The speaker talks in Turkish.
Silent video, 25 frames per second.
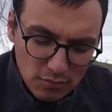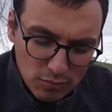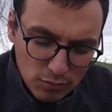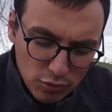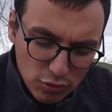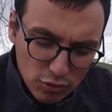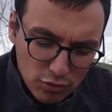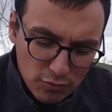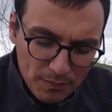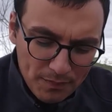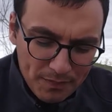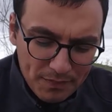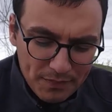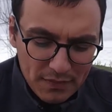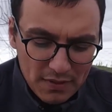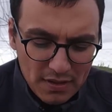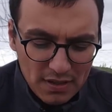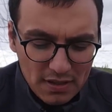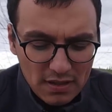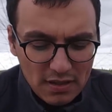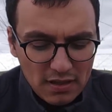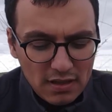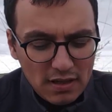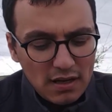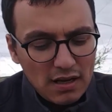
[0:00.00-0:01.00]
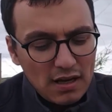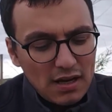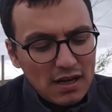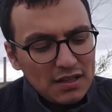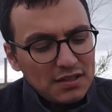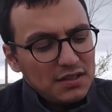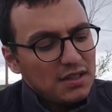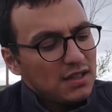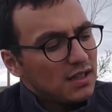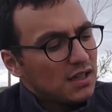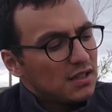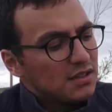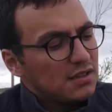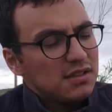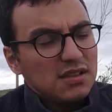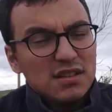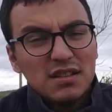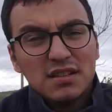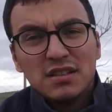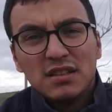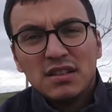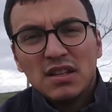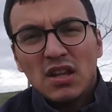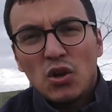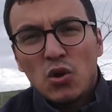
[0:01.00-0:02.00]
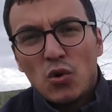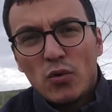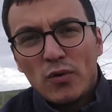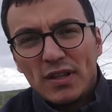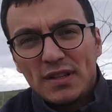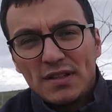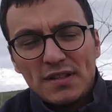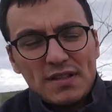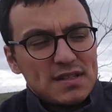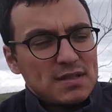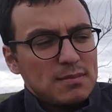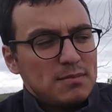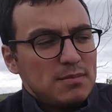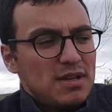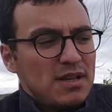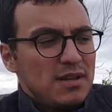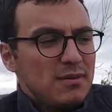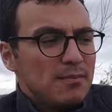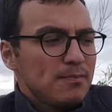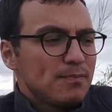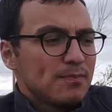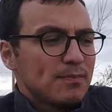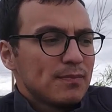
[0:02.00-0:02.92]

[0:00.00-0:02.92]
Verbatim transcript: Bu Adaga'nın Nanovet isimli